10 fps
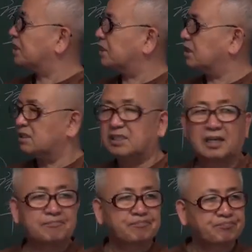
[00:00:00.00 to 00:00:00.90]
특히
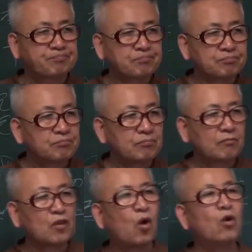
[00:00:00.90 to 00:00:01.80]
이제
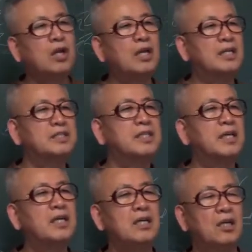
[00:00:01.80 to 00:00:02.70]
원래
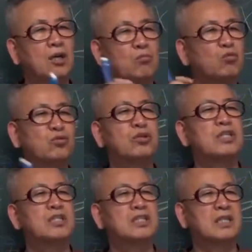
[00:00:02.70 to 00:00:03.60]
이제
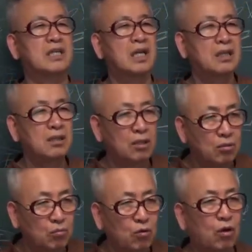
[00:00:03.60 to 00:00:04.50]
무술년이니까
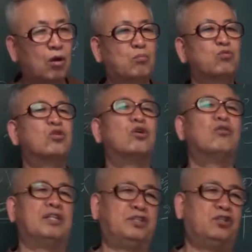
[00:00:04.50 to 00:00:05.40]
어,
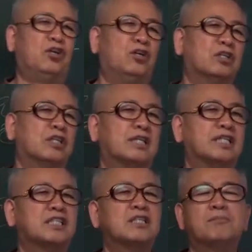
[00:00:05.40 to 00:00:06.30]
무토가 왔죠. 그러니까
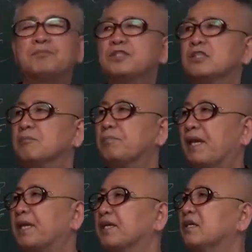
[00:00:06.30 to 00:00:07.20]
직업적
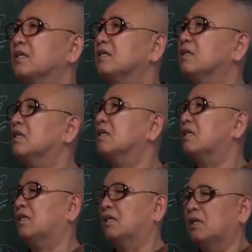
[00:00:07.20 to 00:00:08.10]
배경을